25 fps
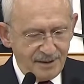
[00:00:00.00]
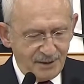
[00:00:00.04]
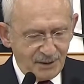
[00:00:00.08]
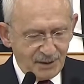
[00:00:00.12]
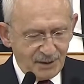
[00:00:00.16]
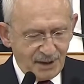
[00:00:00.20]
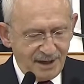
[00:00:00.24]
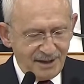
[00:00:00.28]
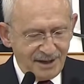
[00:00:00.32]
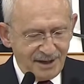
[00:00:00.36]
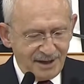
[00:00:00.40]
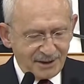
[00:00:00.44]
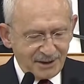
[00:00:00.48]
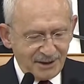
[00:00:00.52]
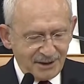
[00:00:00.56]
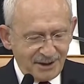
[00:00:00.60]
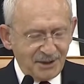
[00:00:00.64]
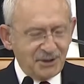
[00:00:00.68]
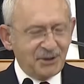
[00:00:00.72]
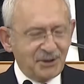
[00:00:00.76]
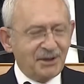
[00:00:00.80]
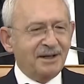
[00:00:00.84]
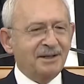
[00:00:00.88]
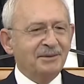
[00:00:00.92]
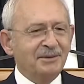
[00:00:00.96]
Değerli
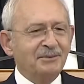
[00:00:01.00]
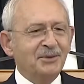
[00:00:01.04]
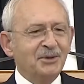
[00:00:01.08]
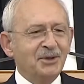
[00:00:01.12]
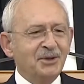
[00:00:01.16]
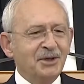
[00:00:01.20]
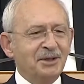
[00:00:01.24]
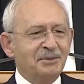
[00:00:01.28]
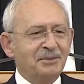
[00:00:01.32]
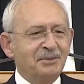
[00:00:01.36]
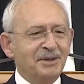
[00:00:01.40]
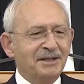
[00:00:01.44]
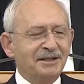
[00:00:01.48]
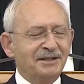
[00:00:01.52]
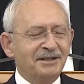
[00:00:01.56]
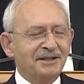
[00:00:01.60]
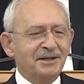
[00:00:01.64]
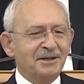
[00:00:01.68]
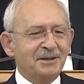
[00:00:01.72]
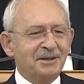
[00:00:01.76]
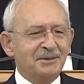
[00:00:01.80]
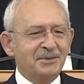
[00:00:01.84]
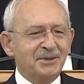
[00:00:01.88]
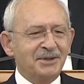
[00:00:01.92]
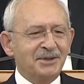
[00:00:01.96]
arkadaşlarım
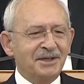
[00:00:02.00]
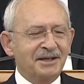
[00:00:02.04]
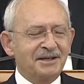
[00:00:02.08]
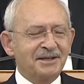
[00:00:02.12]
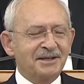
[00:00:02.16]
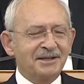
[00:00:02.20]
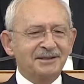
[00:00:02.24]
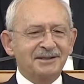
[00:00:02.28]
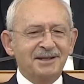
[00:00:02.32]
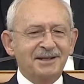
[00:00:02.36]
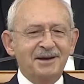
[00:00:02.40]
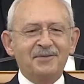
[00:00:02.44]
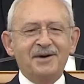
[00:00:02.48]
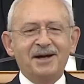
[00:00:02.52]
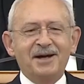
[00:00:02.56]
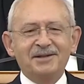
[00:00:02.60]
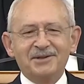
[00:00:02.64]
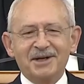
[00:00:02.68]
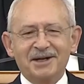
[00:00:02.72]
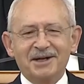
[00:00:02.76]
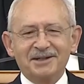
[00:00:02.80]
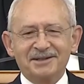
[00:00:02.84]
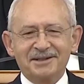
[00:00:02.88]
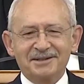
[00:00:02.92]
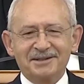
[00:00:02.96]
27-28'inde
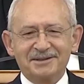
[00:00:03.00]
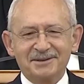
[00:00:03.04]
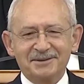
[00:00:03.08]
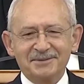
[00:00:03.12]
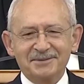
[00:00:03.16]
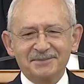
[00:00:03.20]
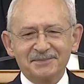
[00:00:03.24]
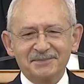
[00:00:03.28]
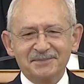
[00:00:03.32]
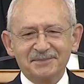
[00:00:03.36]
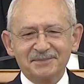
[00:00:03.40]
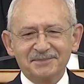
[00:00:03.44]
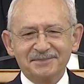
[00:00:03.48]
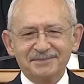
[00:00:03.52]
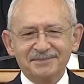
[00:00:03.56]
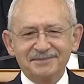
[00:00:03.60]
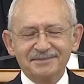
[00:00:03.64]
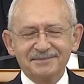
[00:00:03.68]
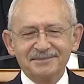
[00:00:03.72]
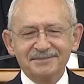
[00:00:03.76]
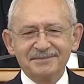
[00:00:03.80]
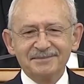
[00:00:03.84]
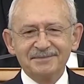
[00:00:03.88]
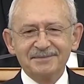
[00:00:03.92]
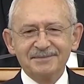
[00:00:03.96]
Van'daydık.
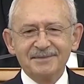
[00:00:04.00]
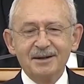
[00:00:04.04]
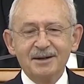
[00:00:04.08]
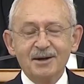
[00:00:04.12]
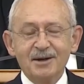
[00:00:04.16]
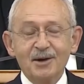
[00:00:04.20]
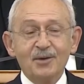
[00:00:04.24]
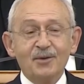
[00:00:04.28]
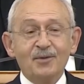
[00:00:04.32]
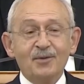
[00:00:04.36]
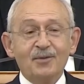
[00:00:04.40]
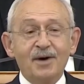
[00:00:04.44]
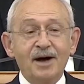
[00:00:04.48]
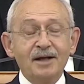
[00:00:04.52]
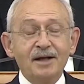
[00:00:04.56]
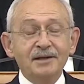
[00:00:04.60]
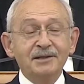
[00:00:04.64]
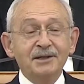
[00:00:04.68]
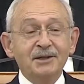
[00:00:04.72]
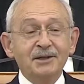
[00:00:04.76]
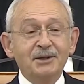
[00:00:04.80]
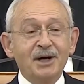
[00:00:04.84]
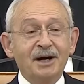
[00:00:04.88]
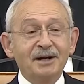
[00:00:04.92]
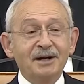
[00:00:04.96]

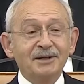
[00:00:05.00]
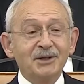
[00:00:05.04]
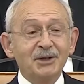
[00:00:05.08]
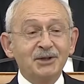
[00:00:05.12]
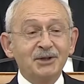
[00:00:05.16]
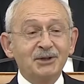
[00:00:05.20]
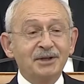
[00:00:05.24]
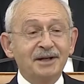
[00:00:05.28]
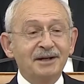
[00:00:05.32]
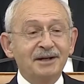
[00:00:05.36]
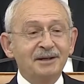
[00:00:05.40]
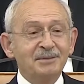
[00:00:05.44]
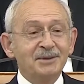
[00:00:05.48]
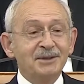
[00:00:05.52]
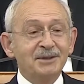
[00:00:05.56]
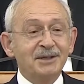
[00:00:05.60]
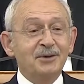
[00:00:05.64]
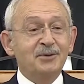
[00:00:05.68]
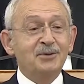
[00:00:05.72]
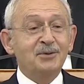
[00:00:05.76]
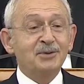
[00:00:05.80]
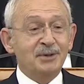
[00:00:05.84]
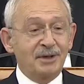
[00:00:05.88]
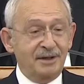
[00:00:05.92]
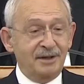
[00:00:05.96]
Vanlı kardeşlerimize
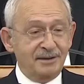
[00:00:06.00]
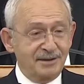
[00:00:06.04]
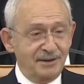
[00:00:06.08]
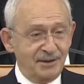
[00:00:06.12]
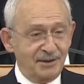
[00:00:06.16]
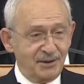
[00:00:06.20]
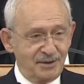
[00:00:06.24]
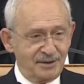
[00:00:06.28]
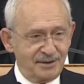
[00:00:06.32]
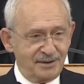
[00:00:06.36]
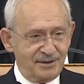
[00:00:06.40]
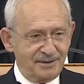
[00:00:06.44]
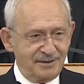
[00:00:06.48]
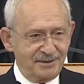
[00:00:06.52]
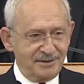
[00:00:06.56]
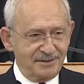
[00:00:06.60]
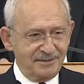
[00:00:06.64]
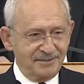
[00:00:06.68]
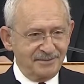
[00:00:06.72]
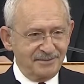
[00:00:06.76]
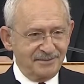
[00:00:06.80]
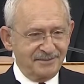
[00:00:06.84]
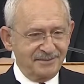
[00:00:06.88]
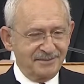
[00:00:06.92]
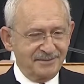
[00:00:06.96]
kucaklaştık.
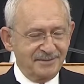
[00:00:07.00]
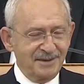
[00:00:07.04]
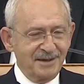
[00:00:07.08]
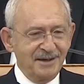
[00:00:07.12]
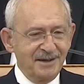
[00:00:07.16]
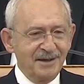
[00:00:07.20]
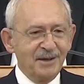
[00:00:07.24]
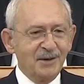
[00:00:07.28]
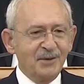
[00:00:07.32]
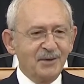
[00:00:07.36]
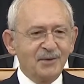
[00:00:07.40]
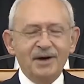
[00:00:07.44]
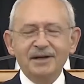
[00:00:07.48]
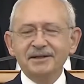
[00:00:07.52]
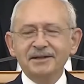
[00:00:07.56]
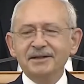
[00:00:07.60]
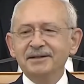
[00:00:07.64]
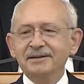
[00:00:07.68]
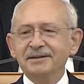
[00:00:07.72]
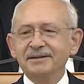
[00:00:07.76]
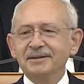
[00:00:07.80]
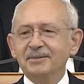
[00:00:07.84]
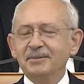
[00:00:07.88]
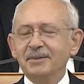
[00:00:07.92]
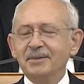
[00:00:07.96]

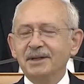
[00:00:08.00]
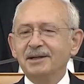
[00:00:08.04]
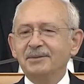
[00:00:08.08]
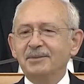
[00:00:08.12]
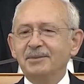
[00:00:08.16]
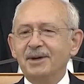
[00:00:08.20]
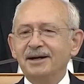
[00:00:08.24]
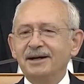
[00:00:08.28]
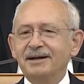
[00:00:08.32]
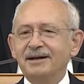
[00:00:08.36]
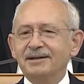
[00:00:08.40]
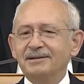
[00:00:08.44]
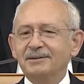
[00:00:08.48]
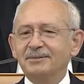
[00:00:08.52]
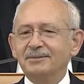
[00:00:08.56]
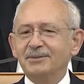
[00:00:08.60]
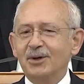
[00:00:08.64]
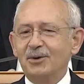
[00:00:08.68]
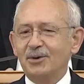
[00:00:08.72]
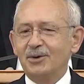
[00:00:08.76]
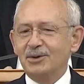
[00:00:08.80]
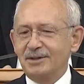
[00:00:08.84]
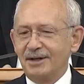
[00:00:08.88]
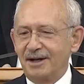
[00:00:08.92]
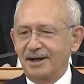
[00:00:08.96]
Van'ın benim
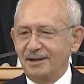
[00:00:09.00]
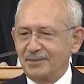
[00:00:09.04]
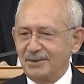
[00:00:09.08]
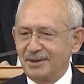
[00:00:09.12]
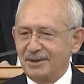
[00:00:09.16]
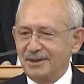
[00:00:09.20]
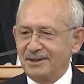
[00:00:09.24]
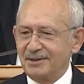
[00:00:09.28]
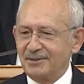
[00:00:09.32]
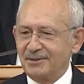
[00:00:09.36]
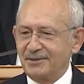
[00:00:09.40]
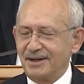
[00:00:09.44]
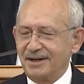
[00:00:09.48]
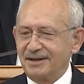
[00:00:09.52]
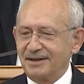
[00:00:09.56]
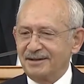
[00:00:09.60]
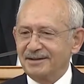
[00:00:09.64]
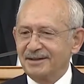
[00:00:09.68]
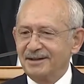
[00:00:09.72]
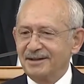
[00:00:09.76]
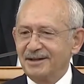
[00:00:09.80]
hayatımda özel bir yeri var.